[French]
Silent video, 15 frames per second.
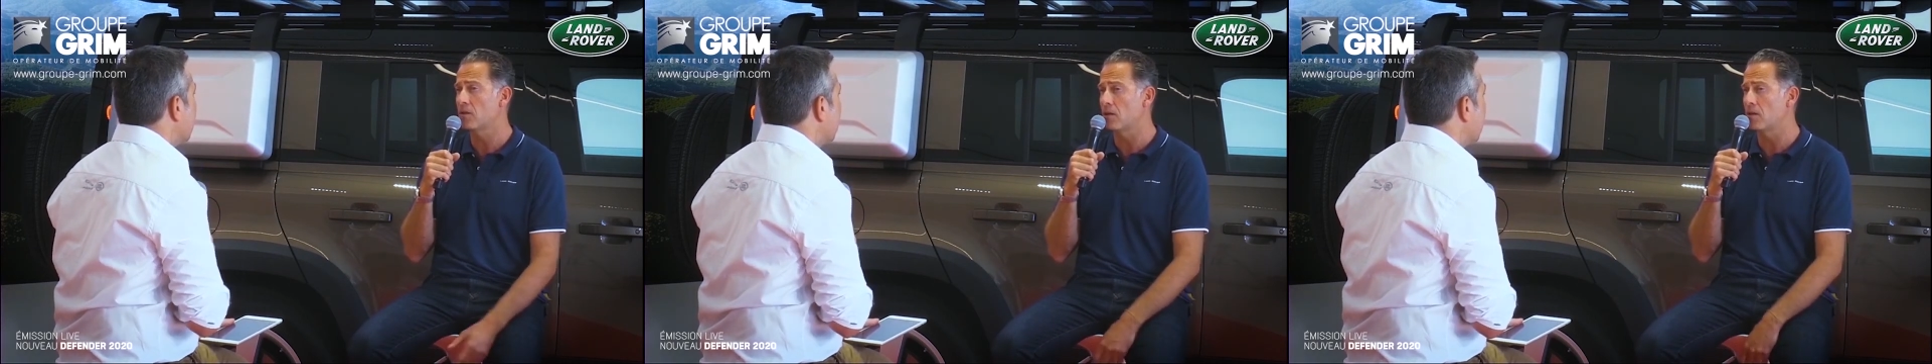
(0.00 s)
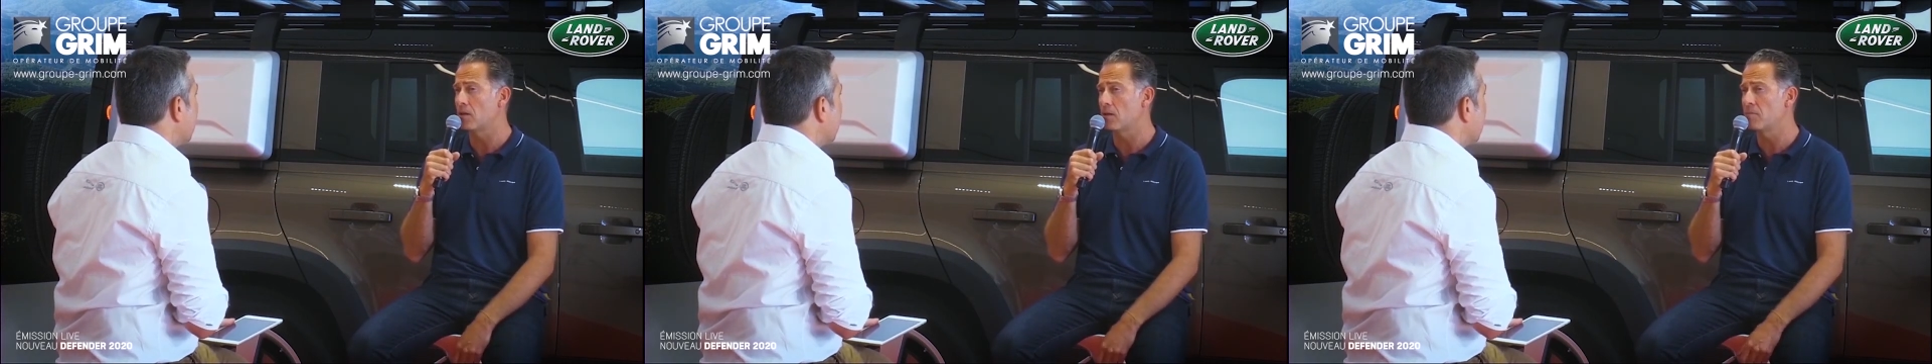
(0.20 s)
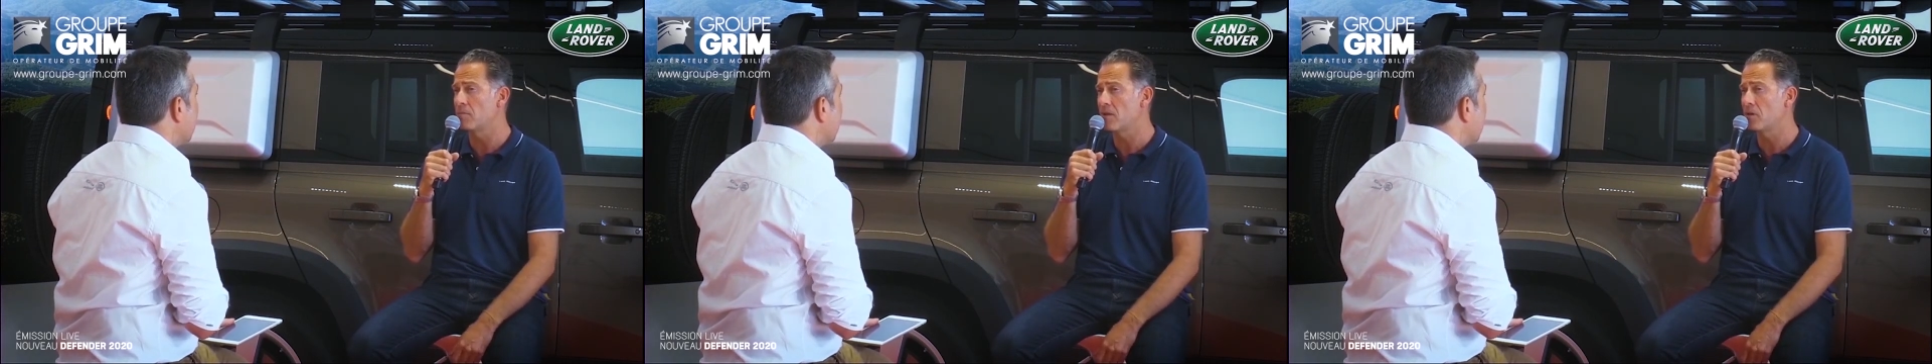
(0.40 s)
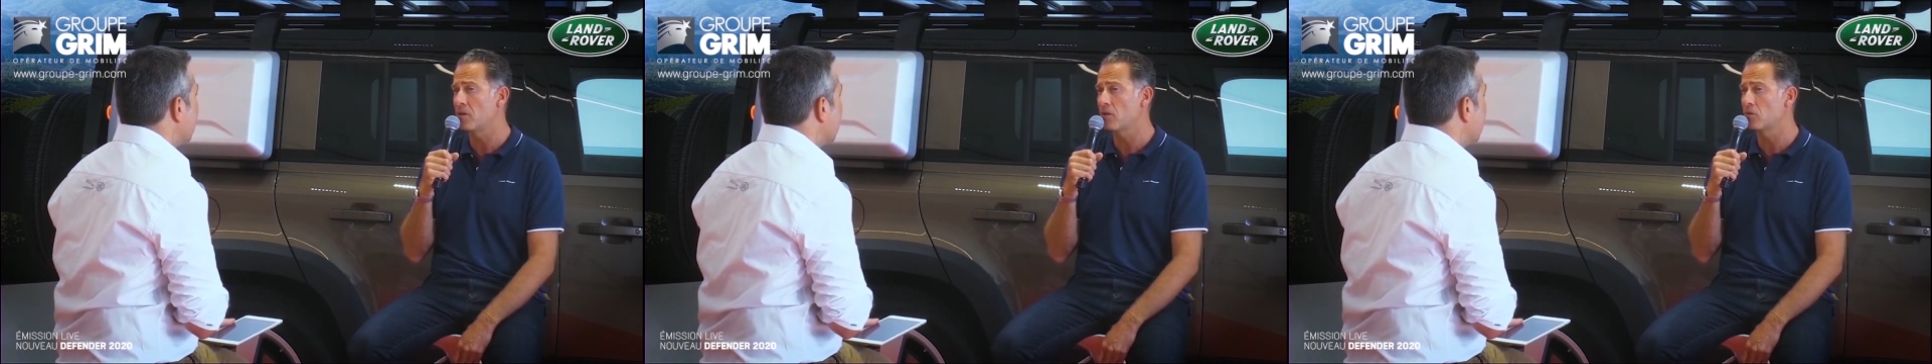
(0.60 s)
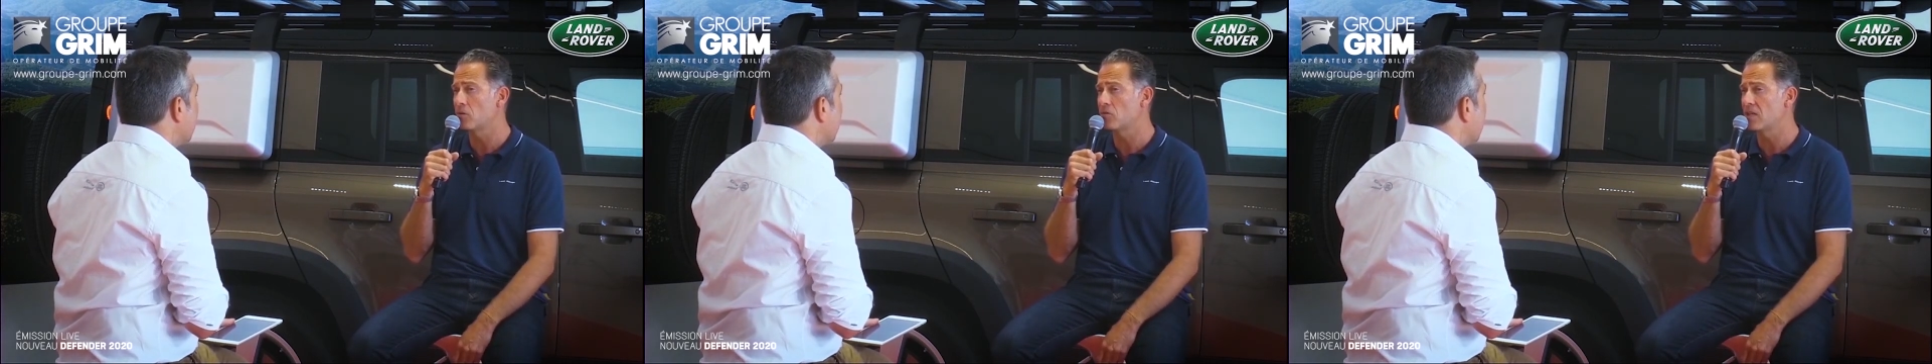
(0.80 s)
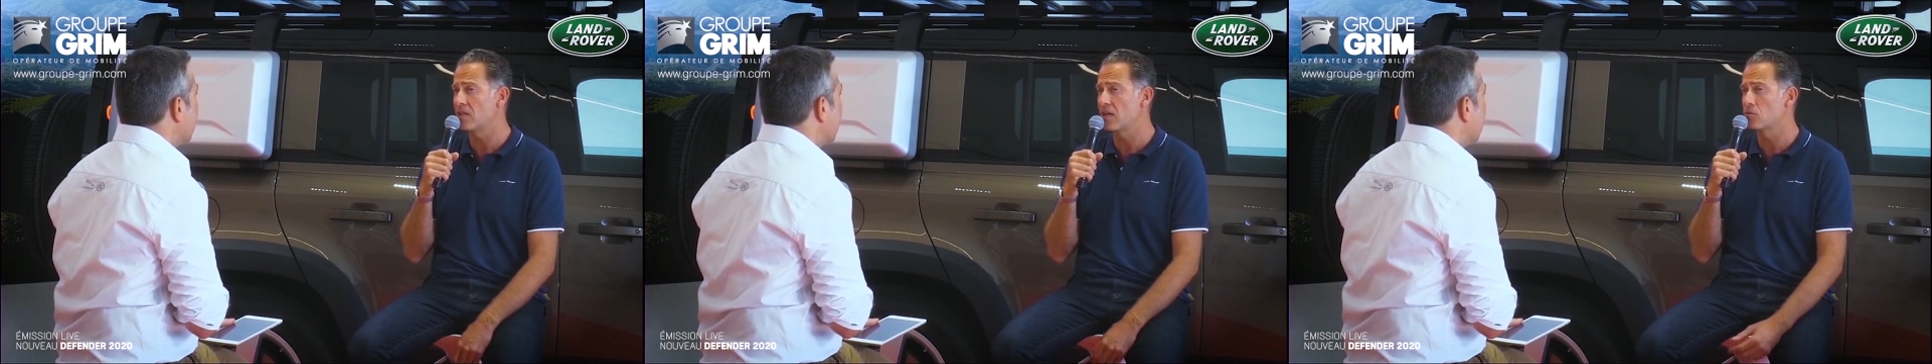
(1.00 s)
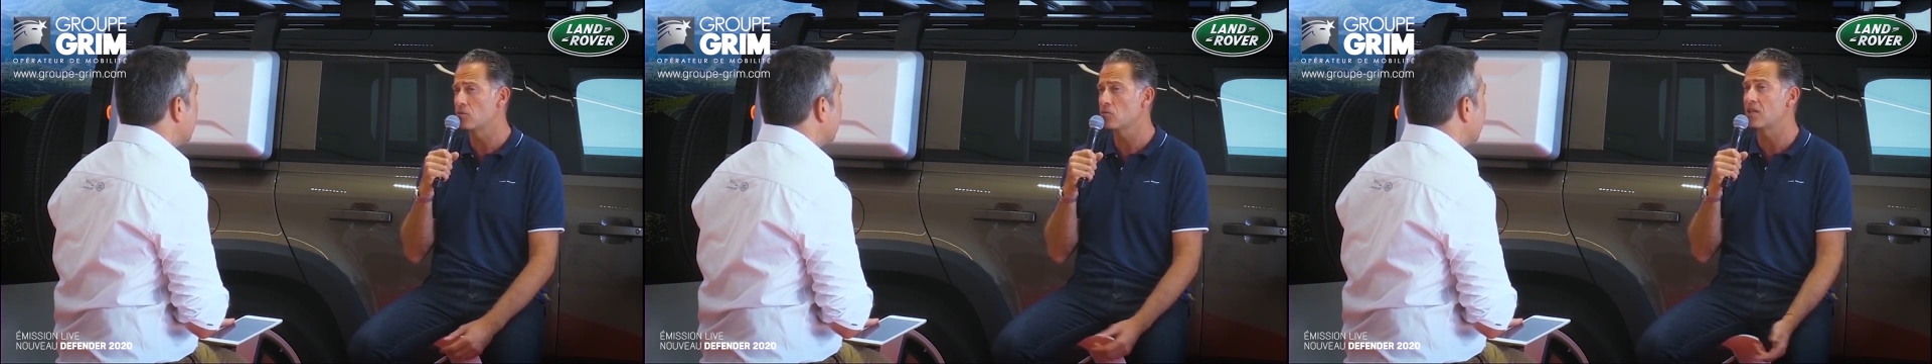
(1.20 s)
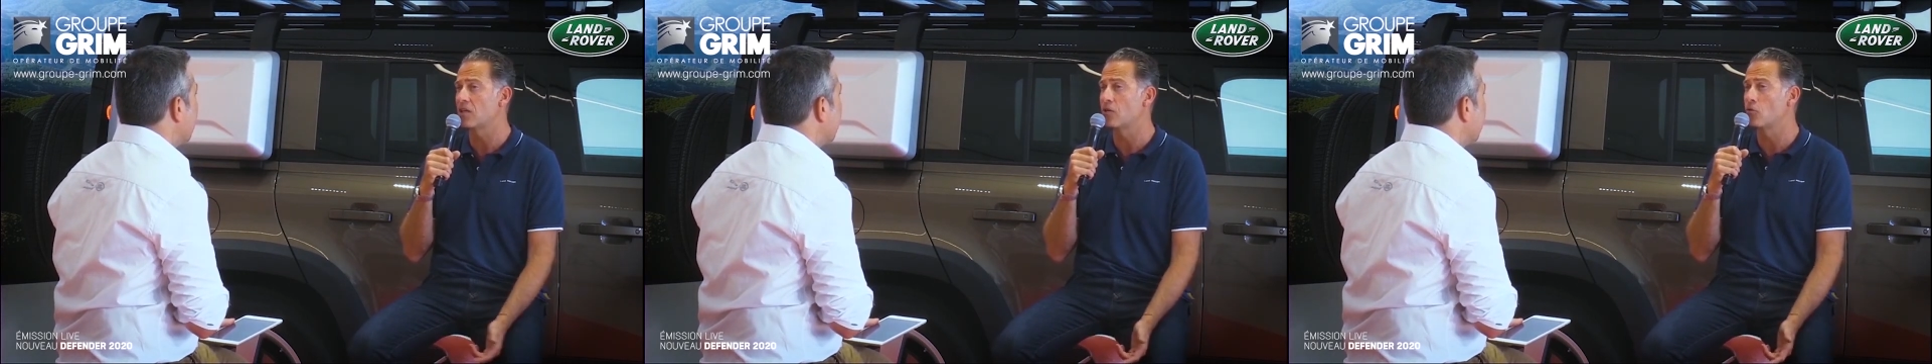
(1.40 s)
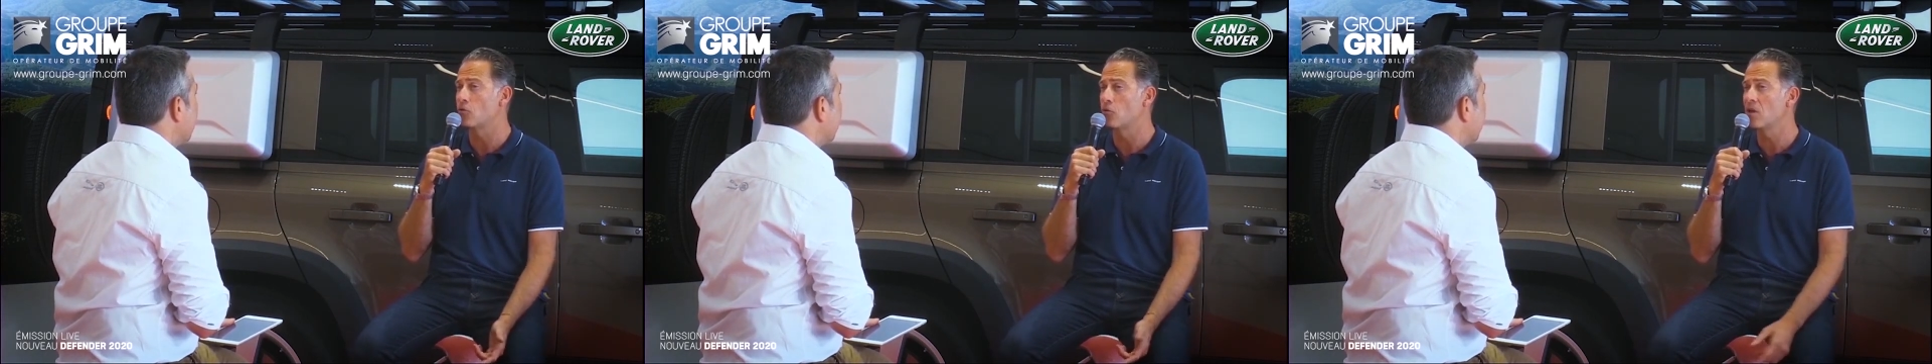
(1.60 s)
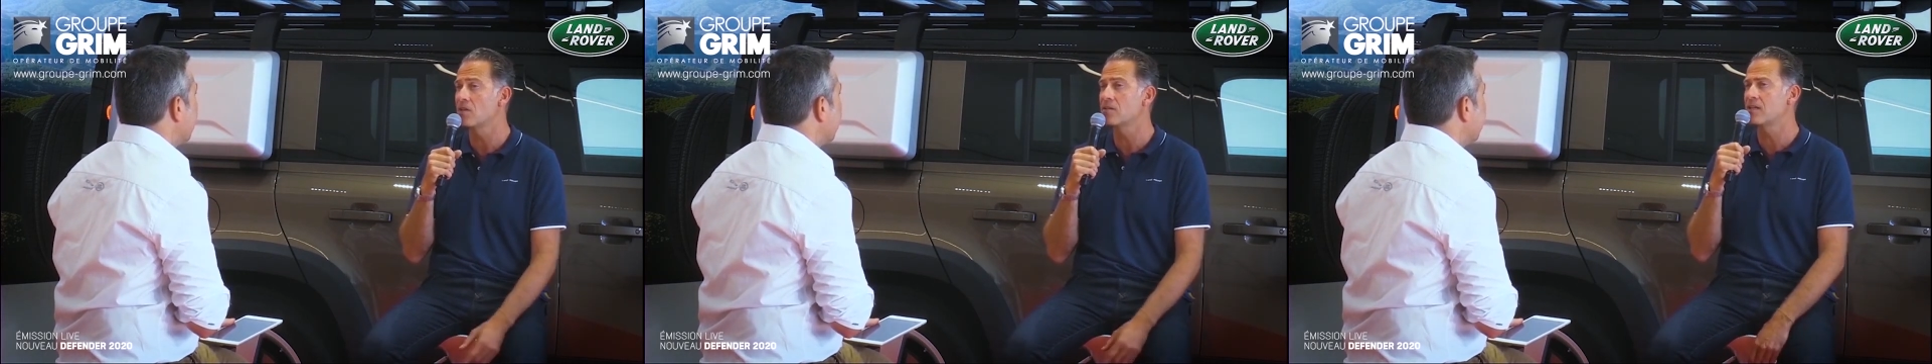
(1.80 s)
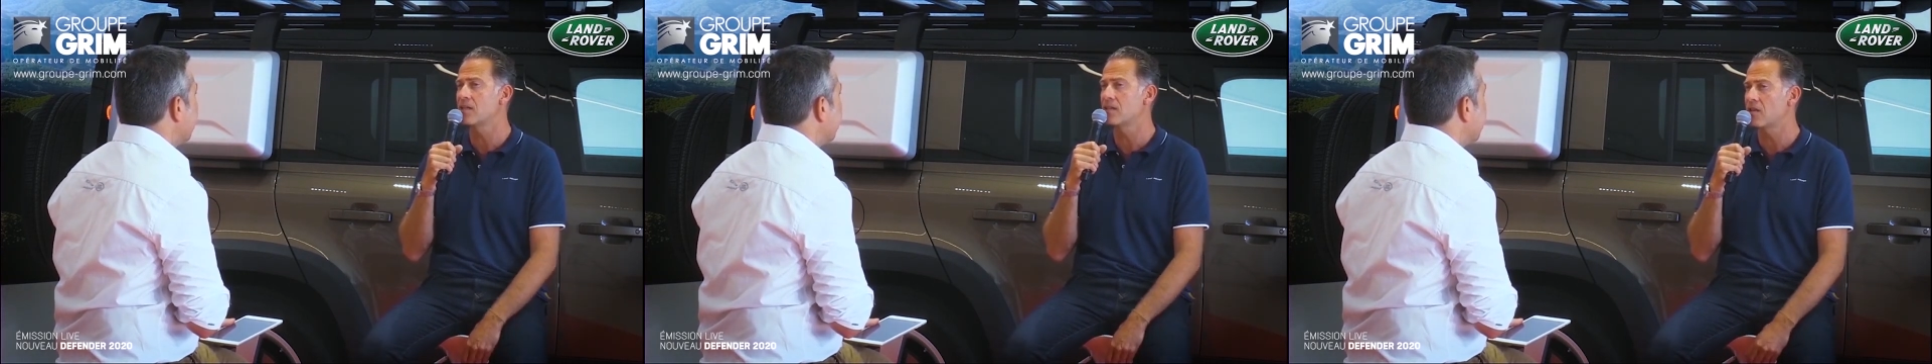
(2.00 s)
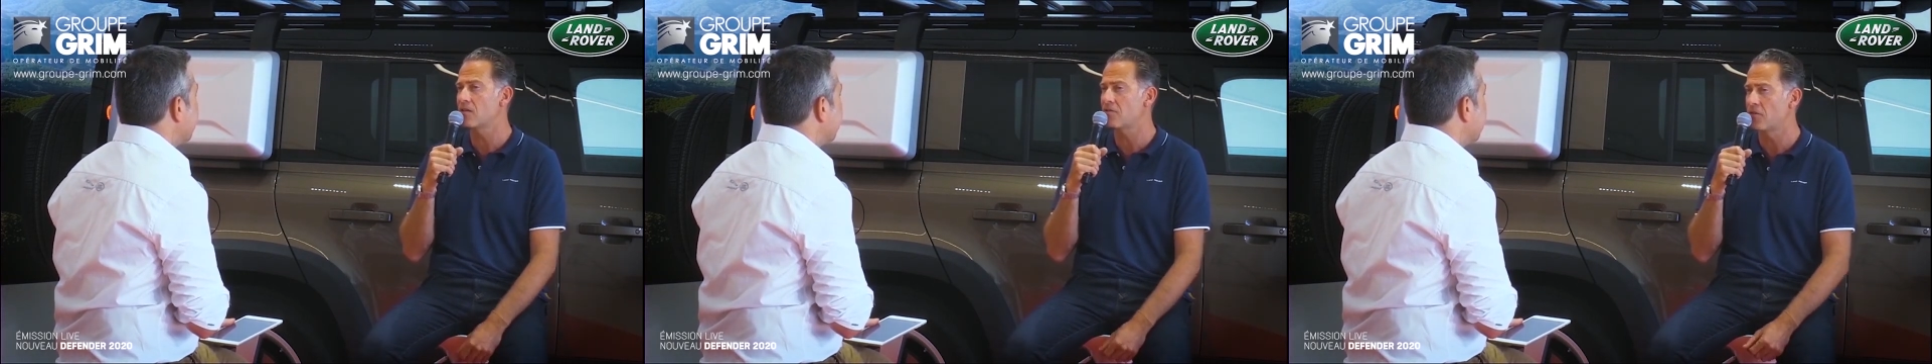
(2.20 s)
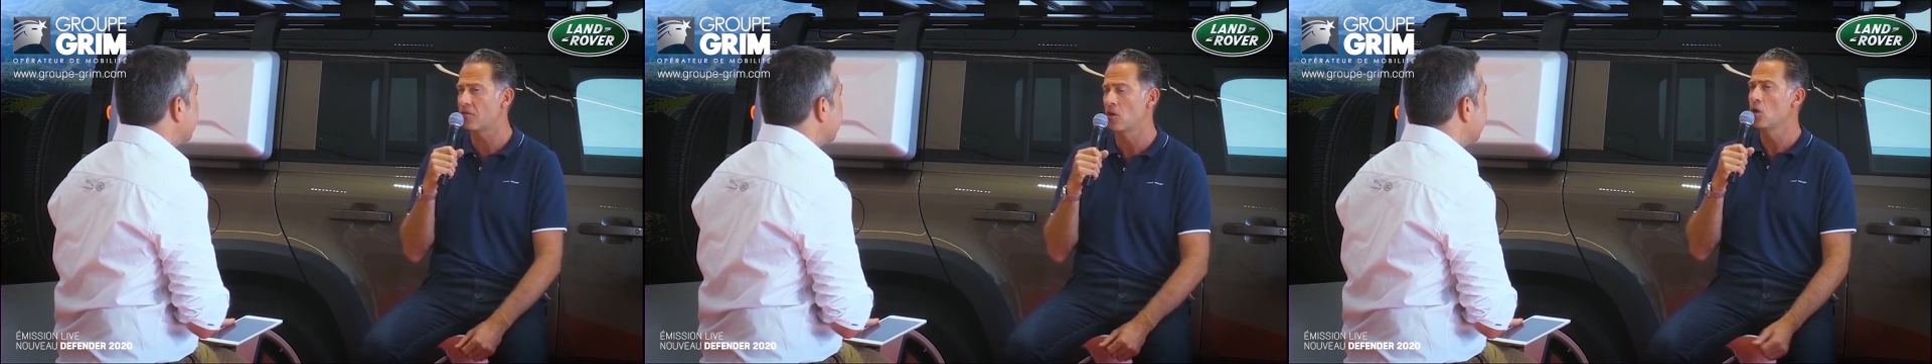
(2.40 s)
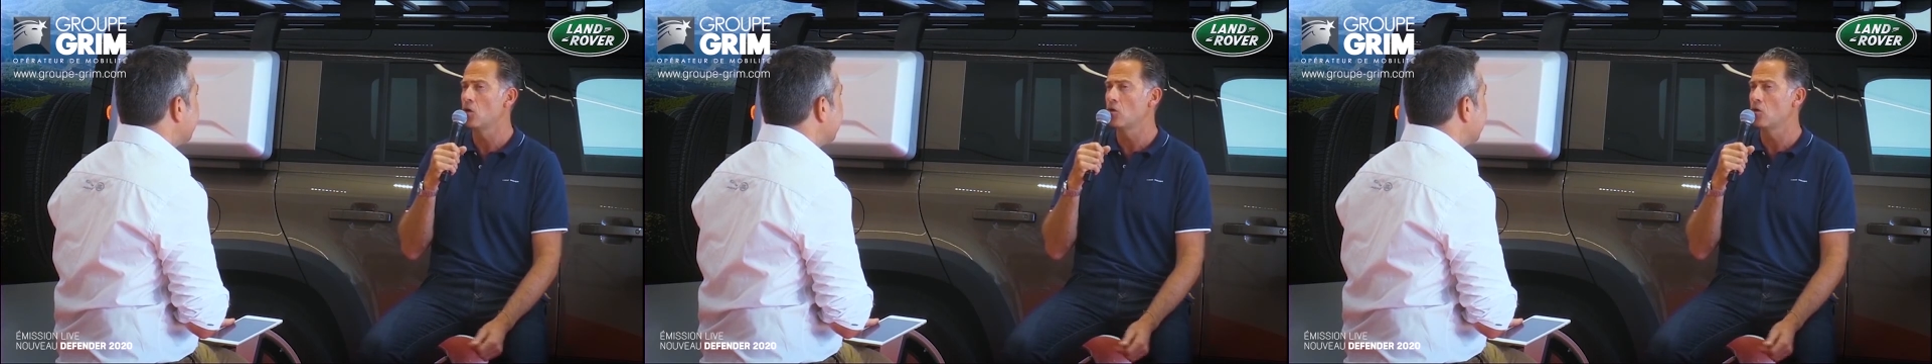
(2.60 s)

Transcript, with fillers: à bien prendre en considération, c'est que l'ancien DEF